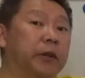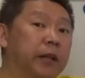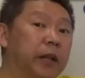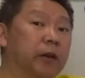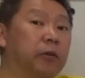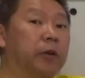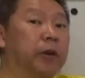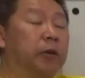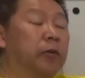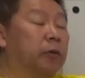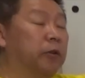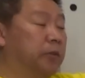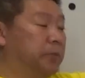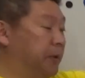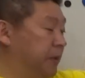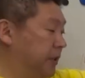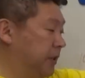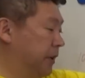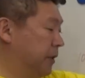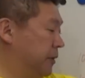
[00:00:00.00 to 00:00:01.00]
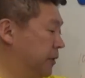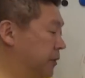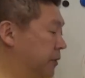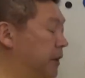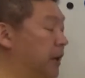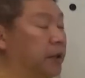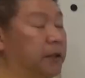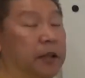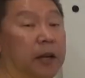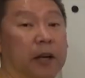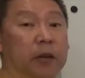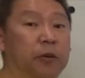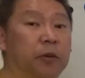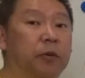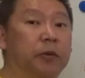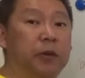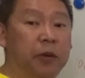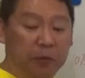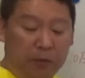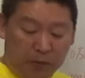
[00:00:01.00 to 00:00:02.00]
ンにね、このビジネスやったらど
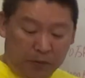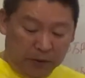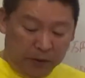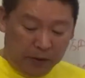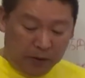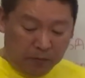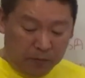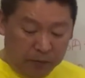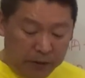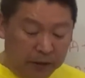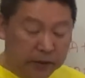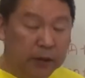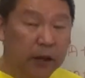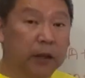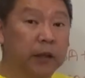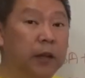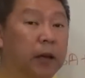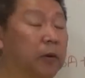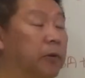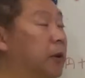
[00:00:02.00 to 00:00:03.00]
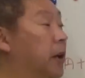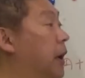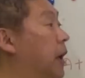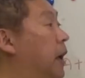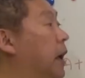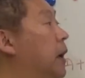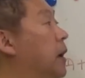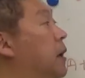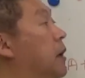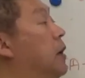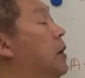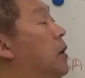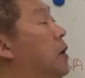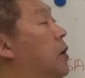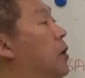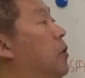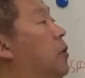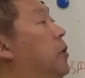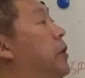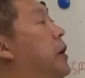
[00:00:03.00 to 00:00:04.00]
うって言ってくれたのホリエさんなので、
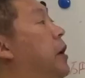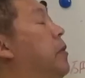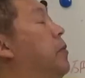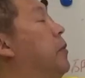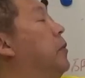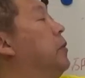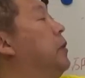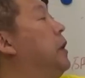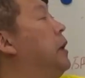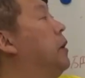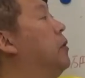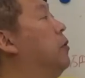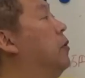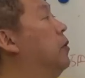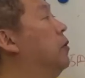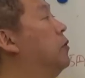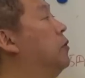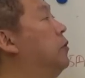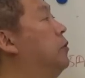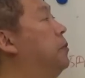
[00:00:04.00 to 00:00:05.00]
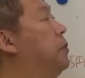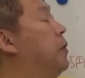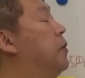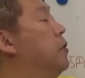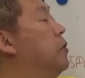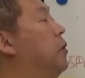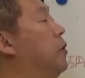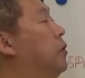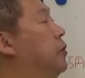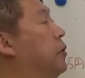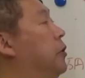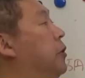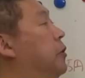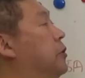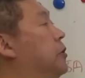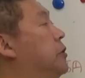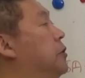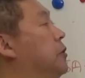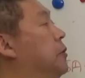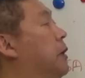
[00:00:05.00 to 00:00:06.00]
ホリエモンにこうクーポンコード
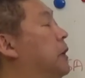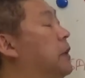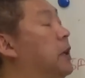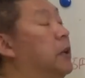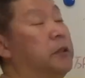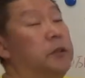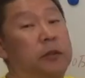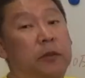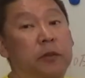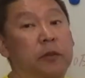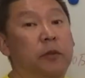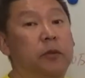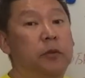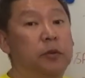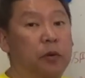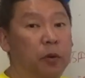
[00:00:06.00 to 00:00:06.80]
4つ渡すと。